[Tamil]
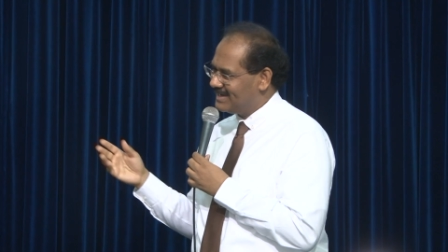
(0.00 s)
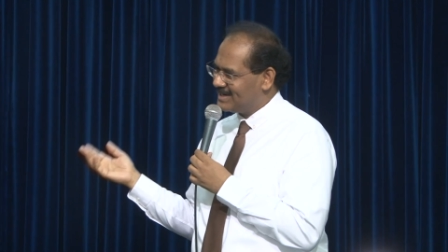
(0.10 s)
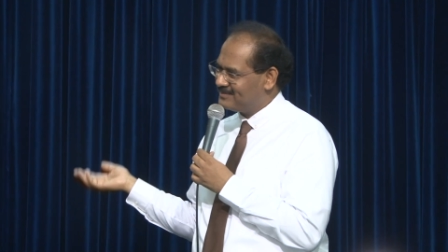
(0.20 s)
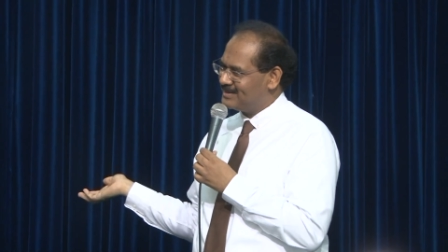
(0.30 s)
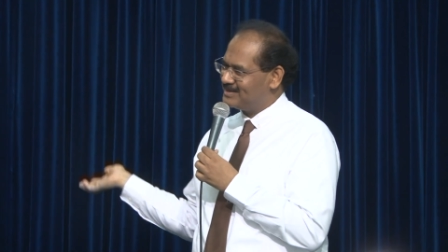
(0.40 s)

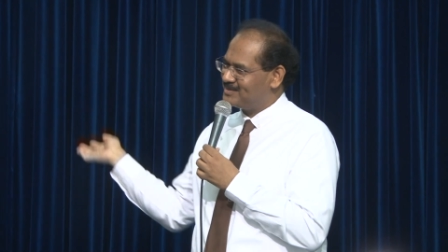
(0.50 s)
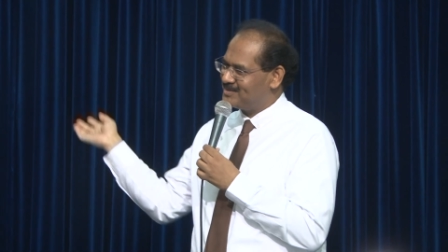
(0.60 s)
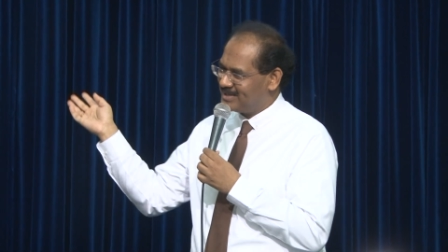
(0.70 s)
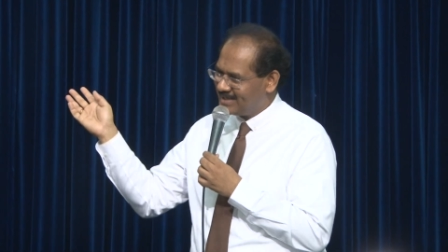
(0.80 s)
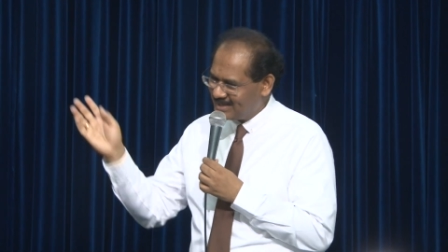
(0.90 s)
கப்பலேருந்து
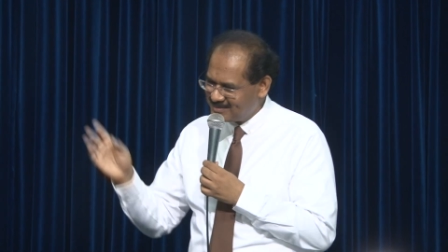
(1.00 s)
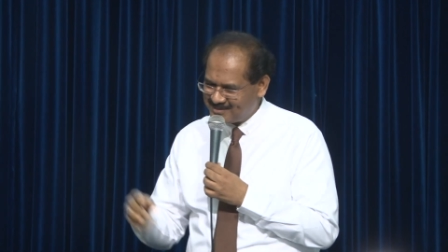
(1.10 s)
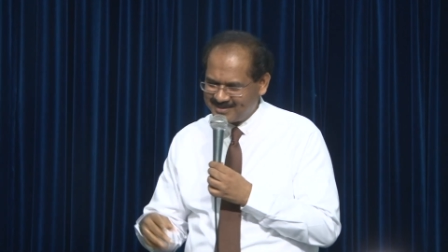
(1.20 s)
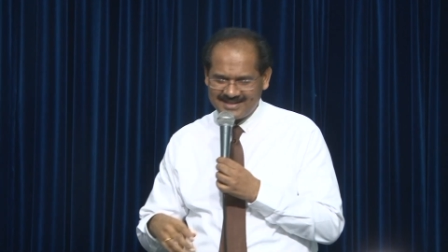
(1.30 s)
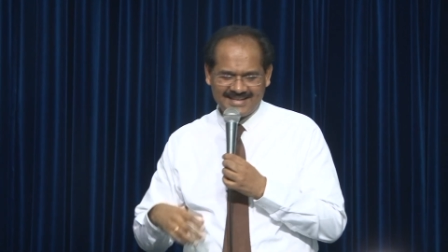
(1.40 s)
தூக்கி கீழே
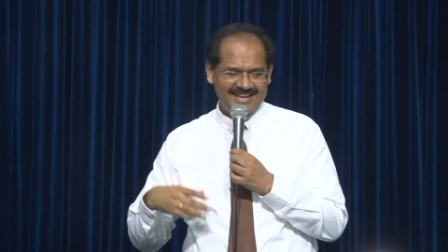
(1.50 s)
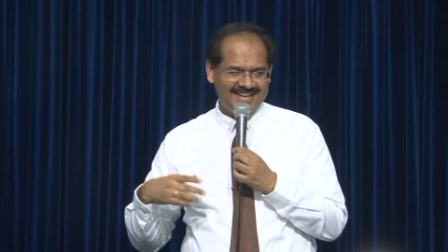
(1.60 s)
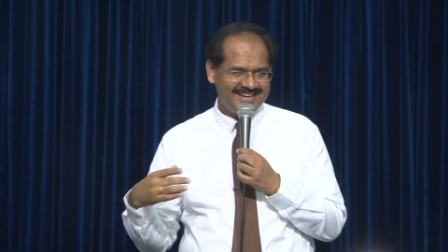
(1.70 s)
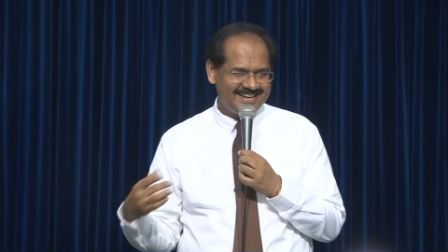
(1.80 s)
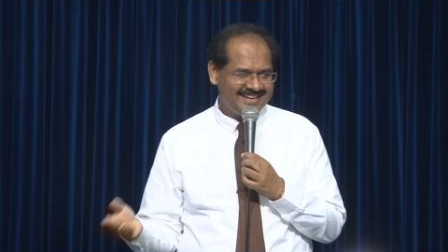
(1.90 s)
போட்டு
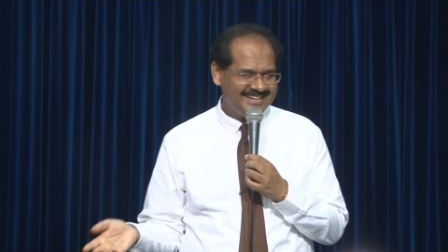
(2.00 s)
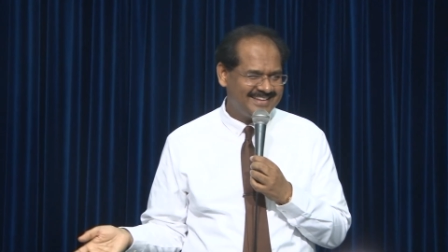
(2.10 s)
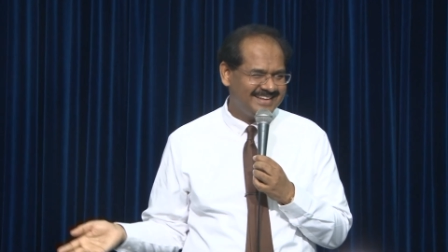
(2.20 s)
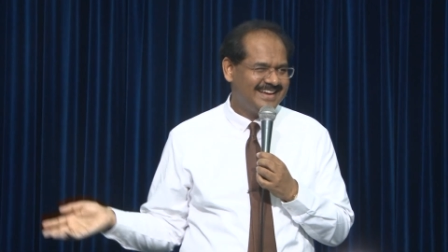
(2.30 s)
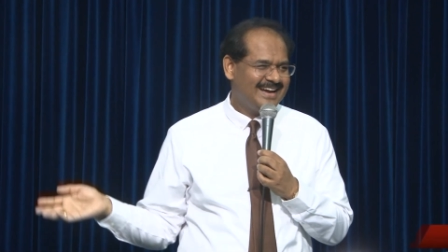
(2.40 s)
எல்லாம்
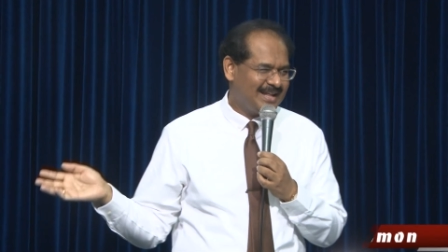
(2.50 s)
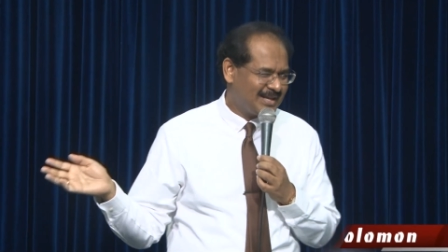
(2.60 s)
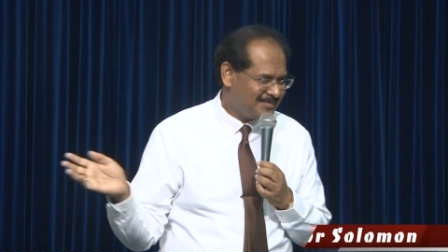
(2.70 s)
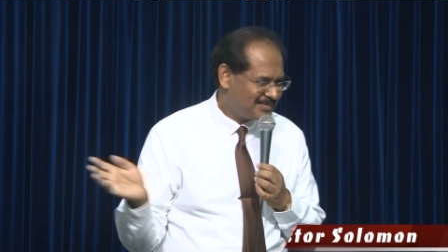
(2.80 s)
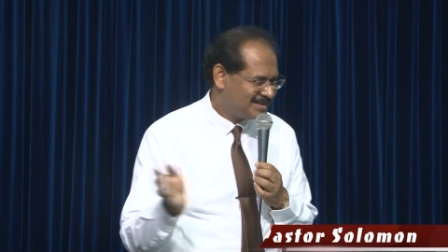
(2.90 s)
நடந்து
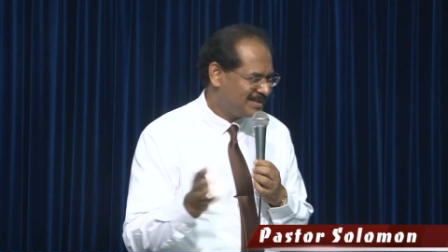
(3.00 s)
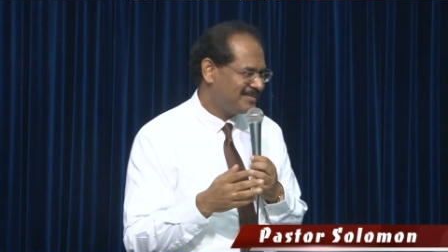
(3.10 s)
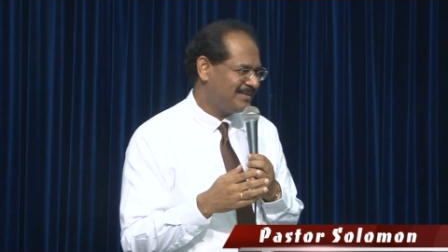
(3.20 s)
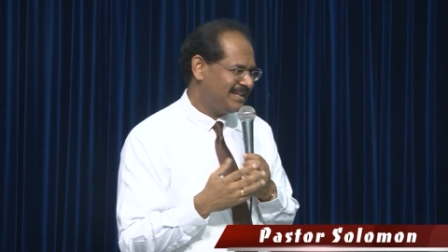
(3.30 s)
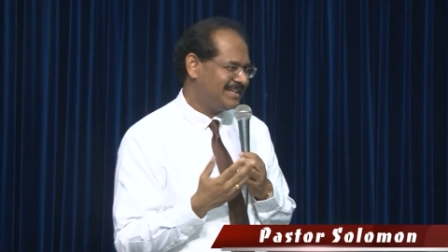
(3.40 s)
அதுக்கப்புறம்
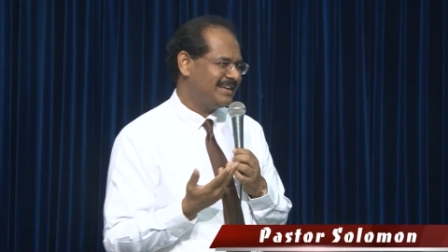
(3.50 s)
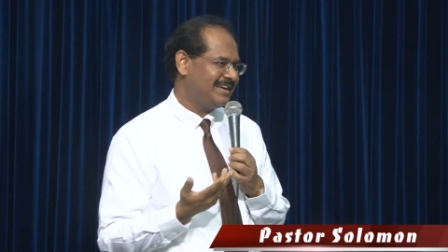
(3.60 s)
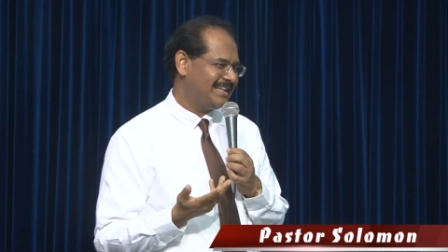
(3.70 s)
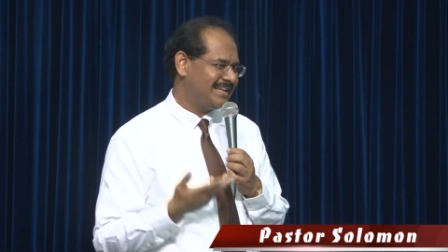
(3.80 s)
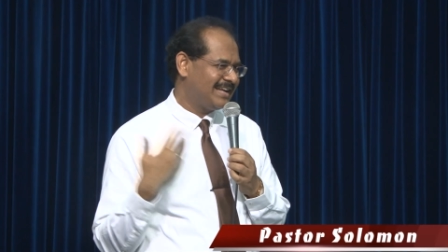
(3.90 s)
திரும்பி எதுக்கு
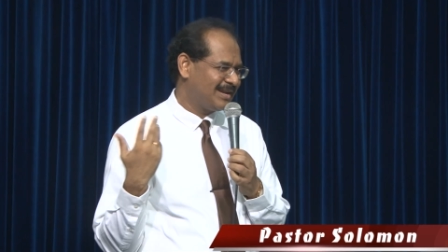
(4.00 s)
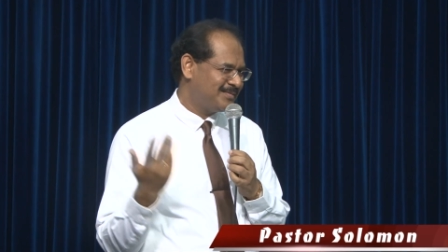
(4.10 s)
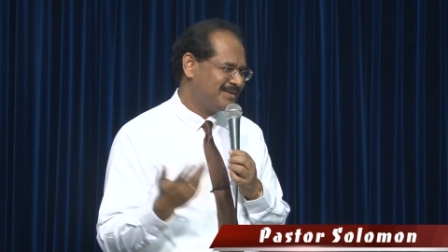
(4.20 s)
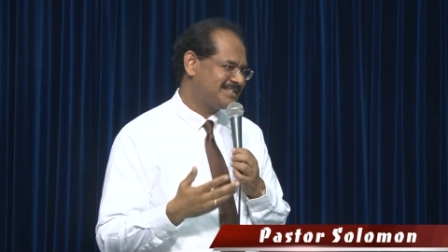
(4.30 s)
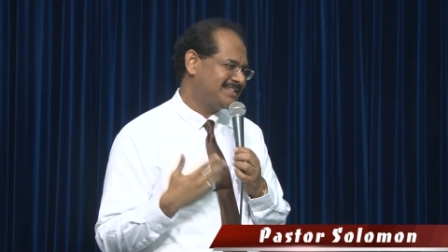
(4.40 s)
எதுக்கு
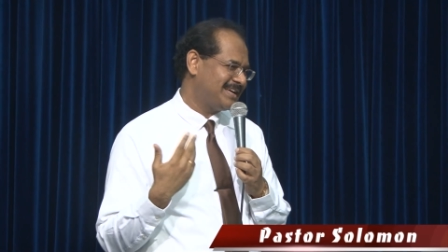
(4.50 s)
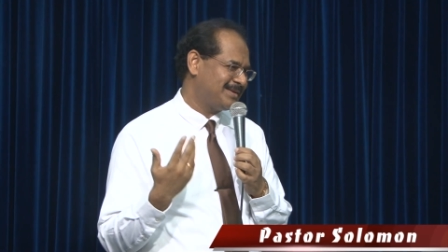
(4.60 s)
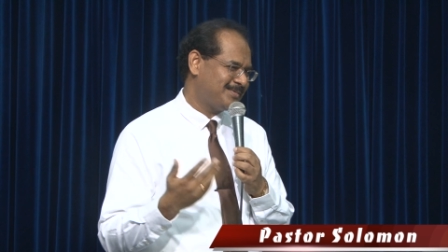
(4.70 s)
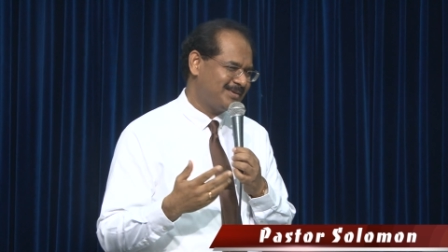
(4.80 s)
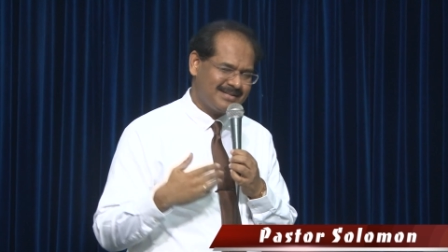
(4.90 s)
ரிவர்ஸ்
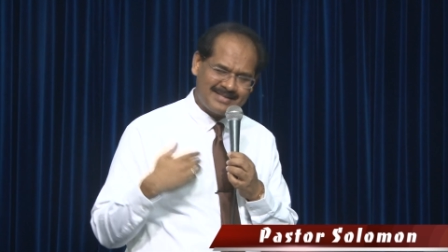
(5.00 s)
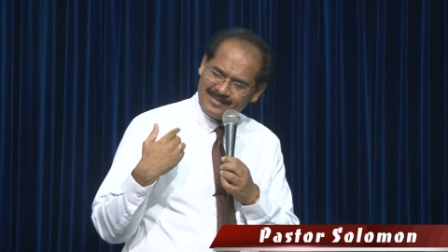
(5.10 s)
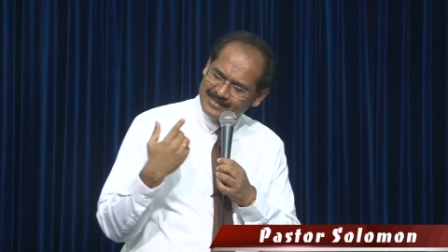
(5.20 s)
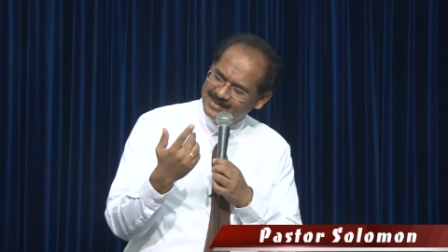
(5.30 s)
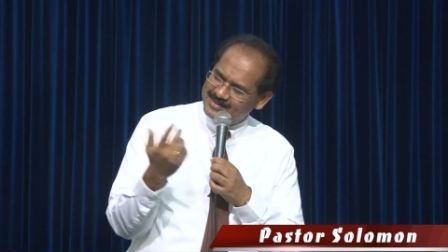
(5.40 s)
கியர் போட்டு
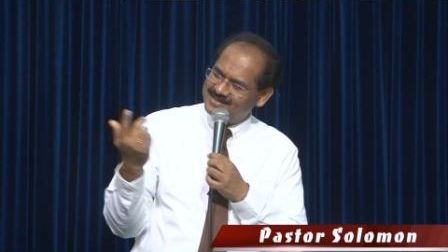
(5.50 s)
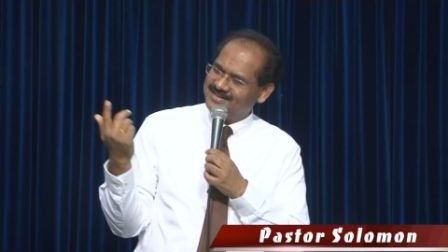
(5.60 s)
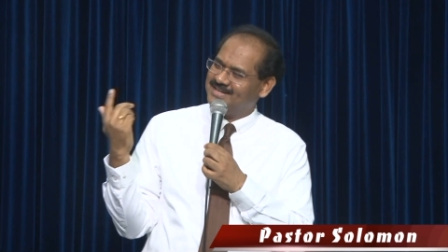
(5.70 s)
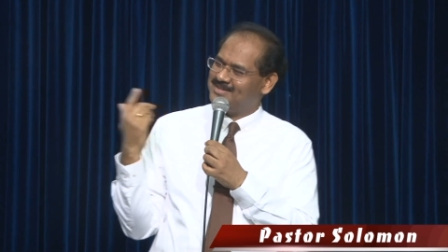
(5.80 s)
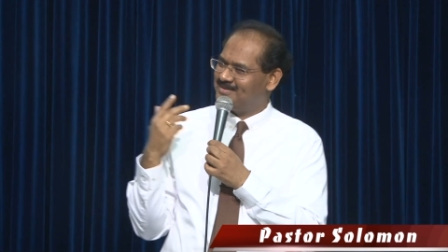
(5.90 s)
திரும்பி யூ
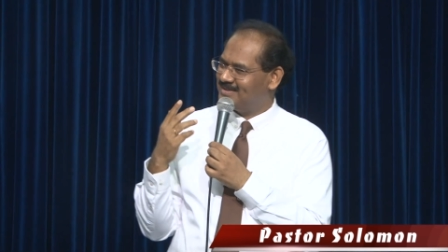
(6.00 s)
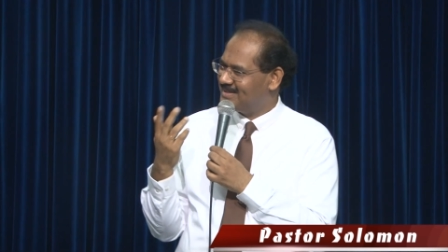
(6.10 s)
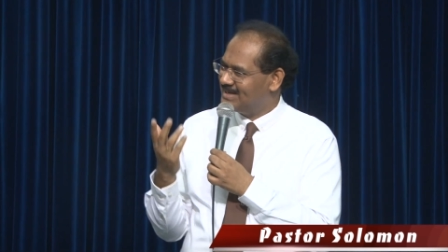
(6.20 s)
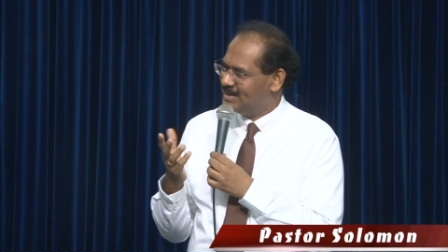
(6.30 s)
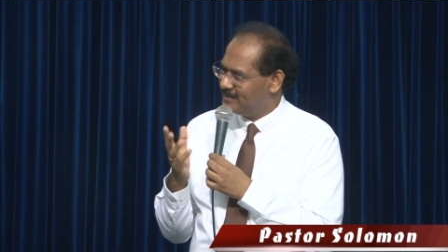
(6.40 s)
டர்ன் எடுத்து வந்து
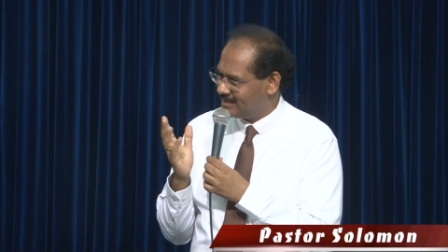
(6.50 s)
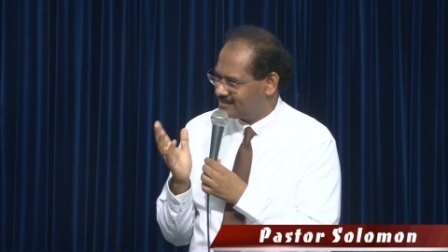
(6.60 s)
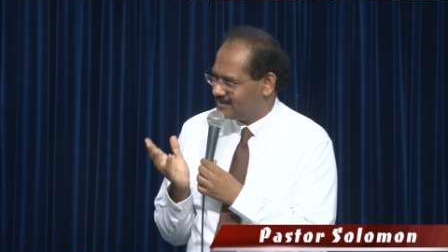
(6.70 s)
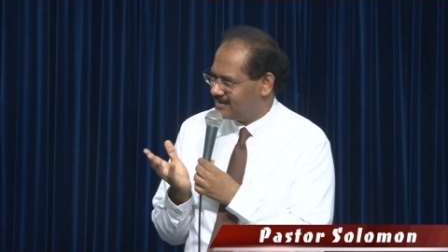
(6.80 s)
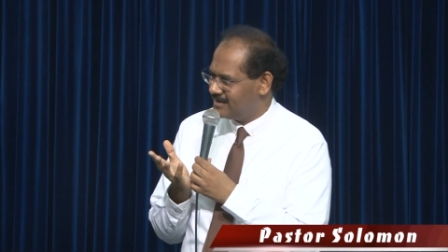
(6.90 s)

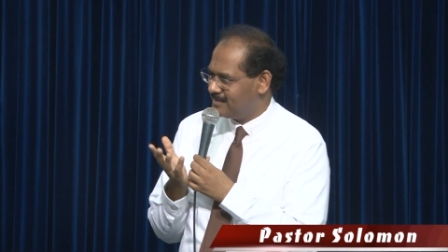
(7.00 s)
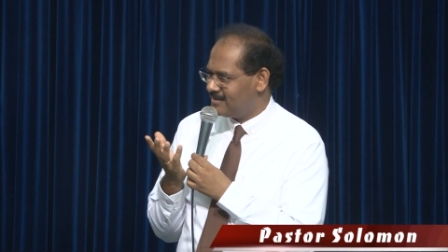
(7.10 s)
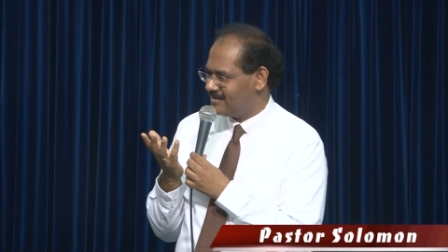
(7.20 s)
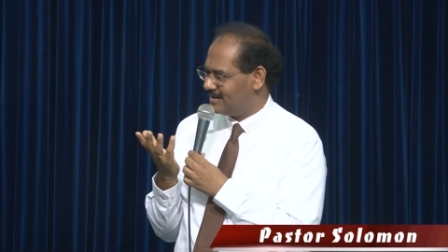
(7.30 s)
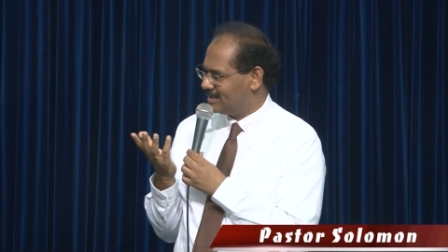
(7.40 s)

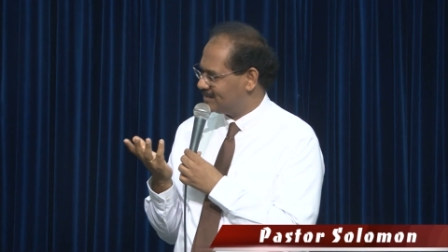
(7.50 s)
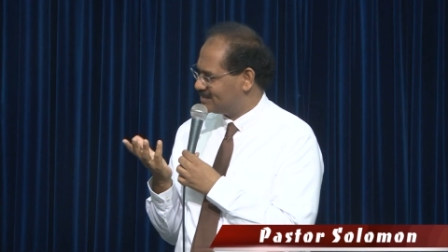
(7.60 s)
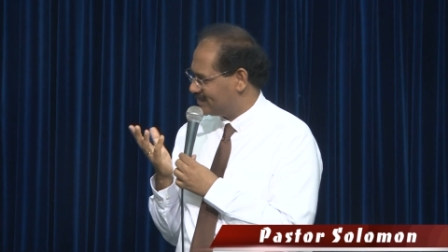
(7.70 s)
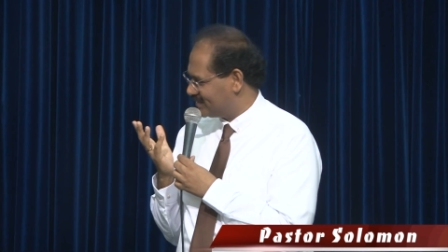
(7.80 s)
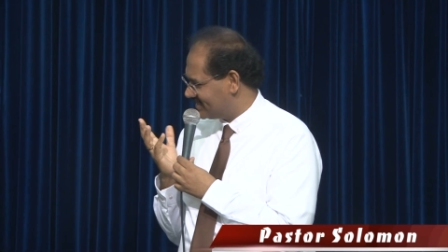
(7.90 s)
பேசாமல் ஆண்டவர்
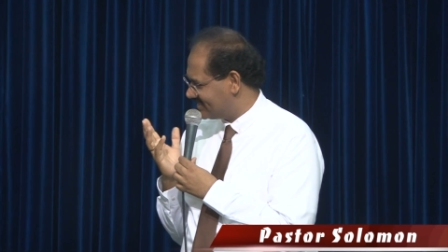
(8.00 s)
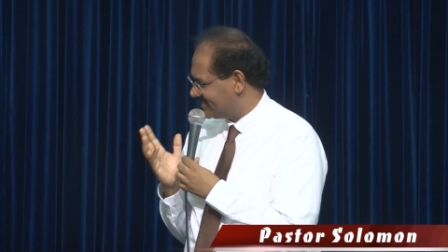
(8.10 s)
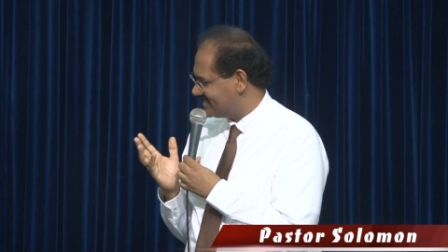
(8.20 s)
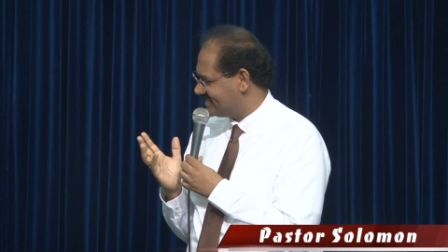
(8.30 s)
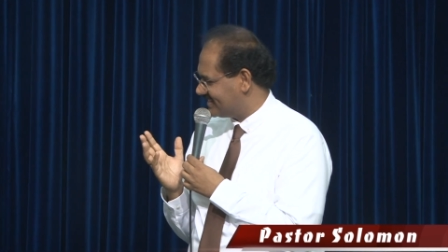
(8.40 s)
சொன்னதை
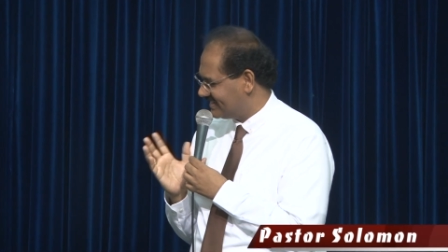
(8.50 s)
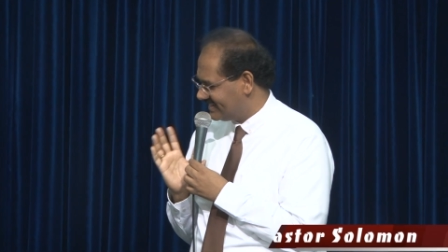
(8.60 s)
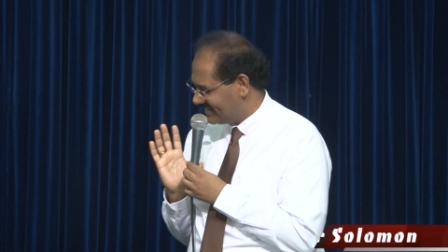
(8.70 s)
செஞ்சால்